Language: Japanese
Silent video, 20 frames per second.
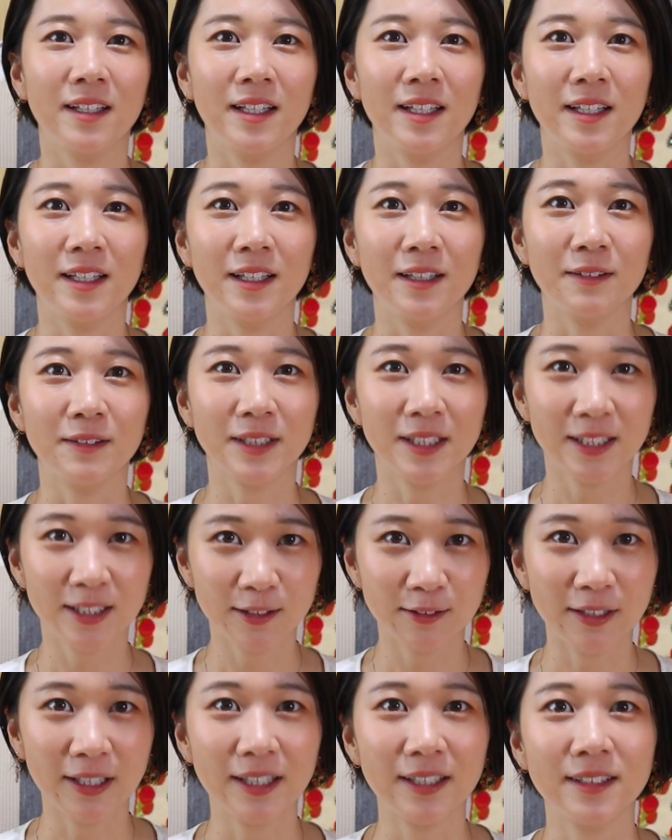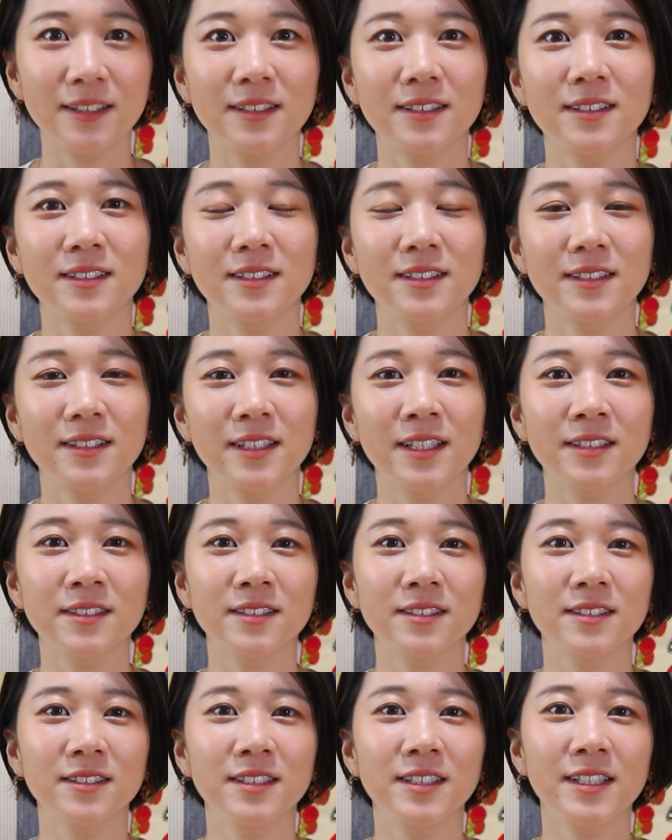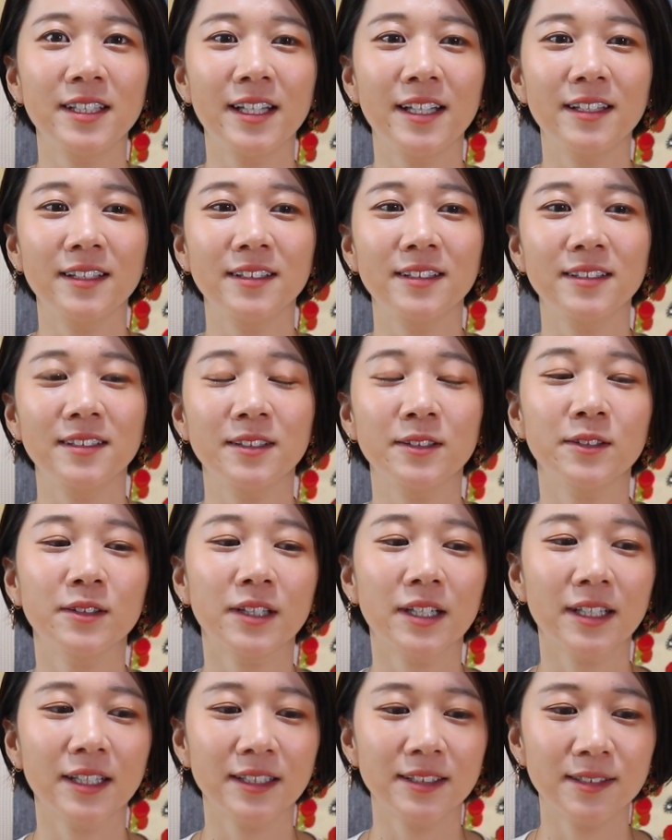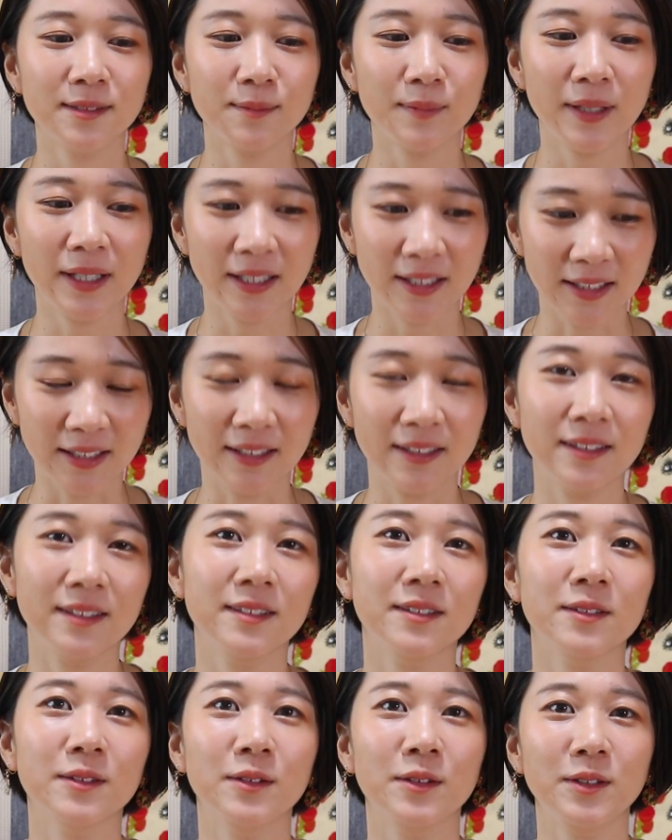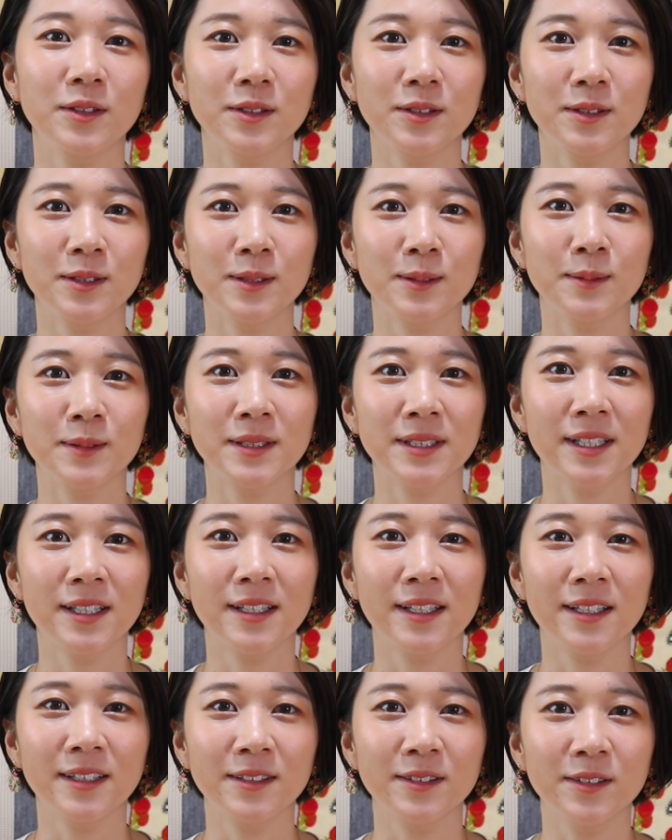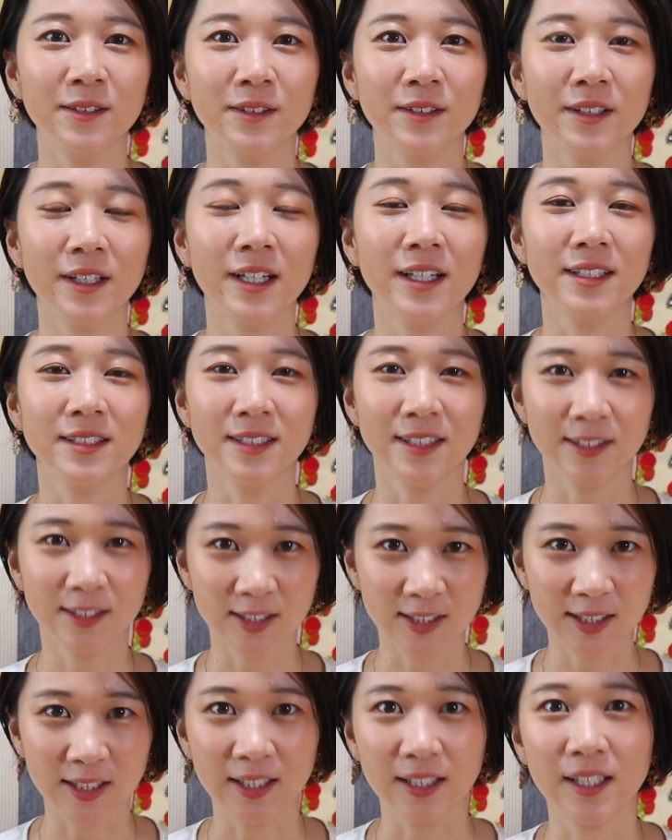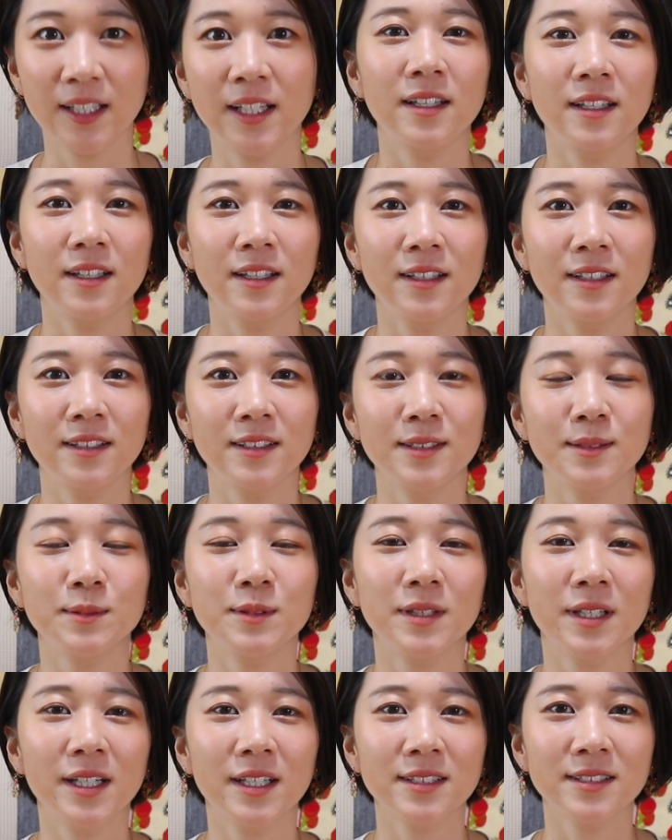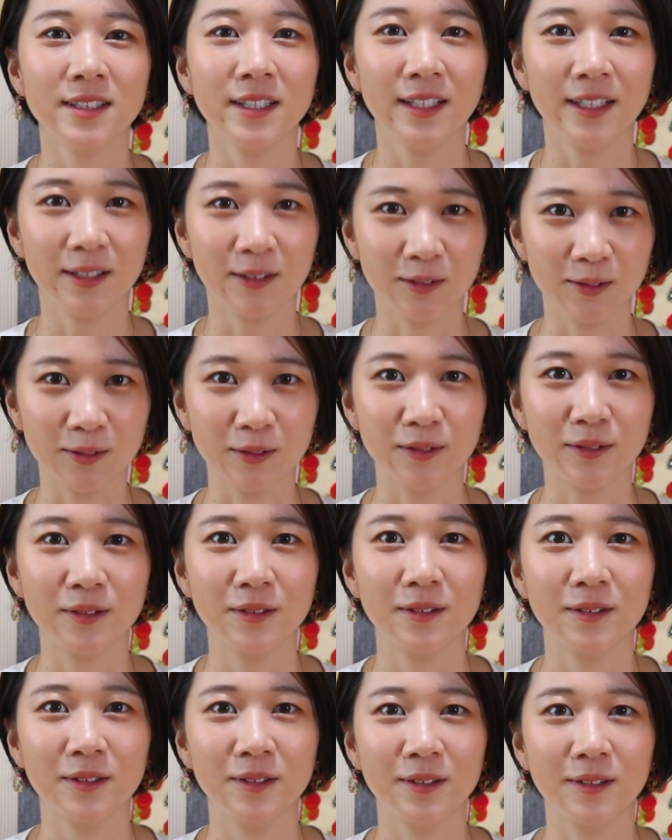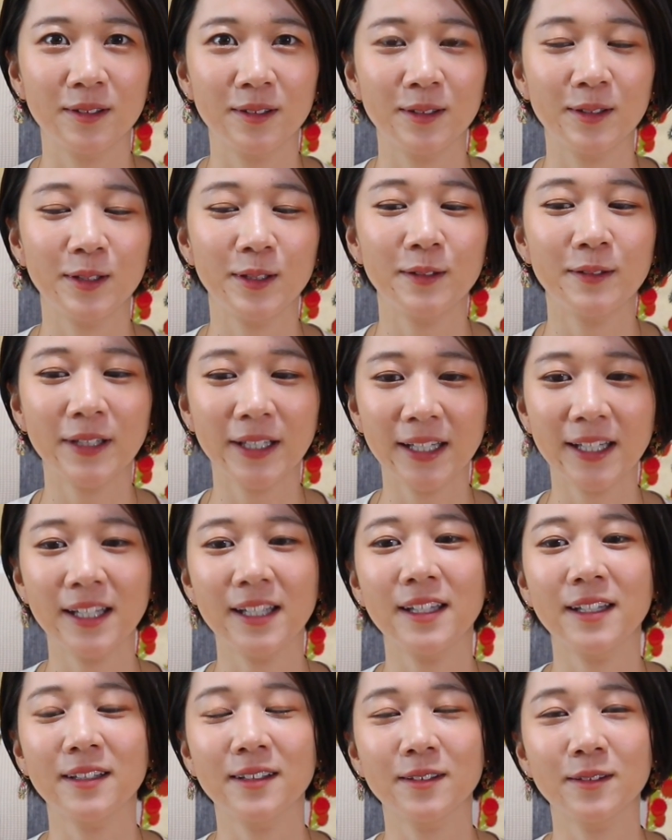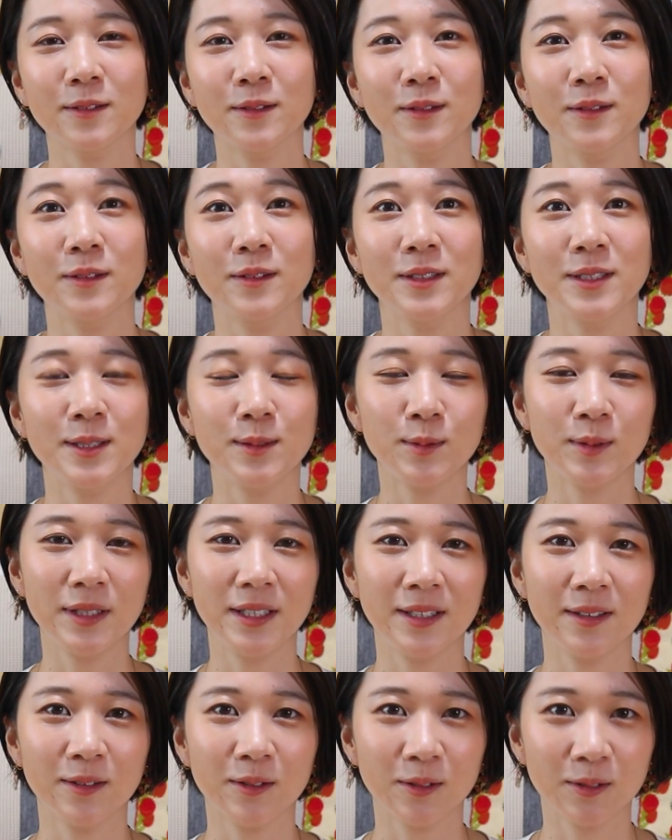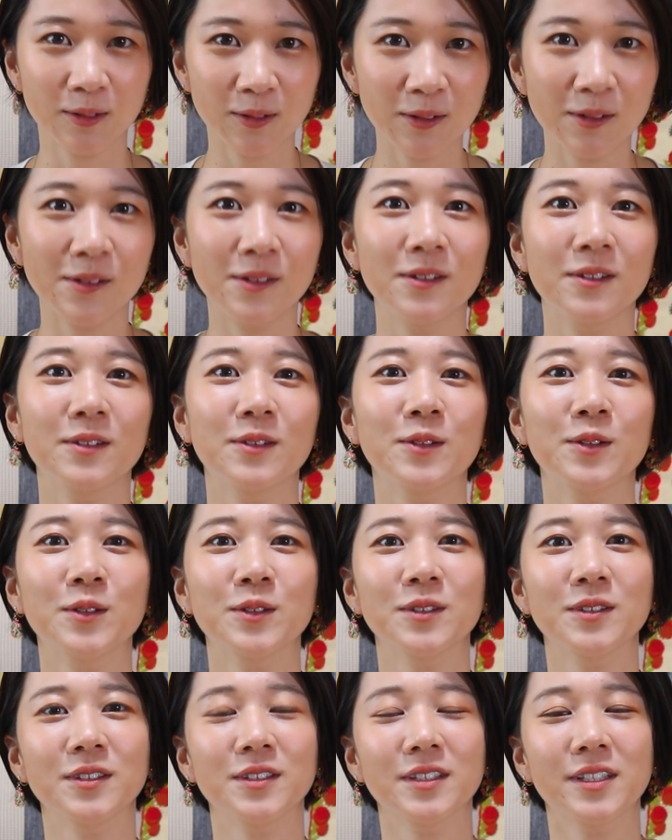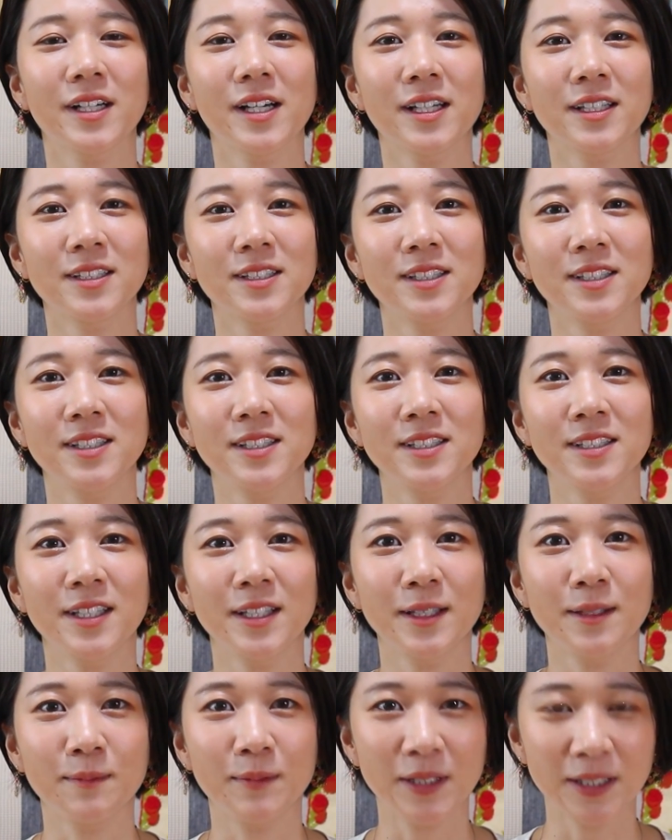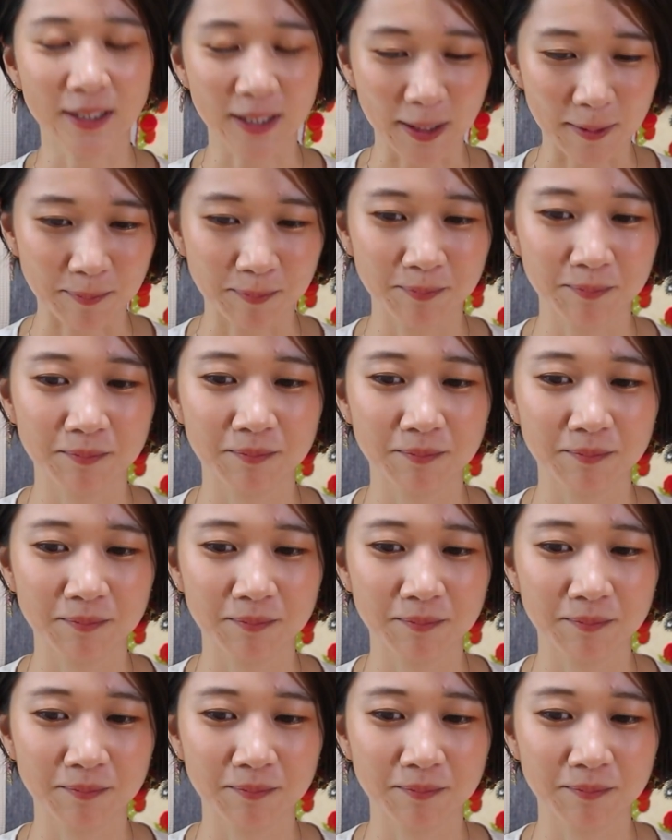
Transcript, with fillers: えー、私は約2年4ヶ月前にこの YouTube チャンネルを開設し、えー、自分が好きなこととりわけこのジブリのことを多く発信してきました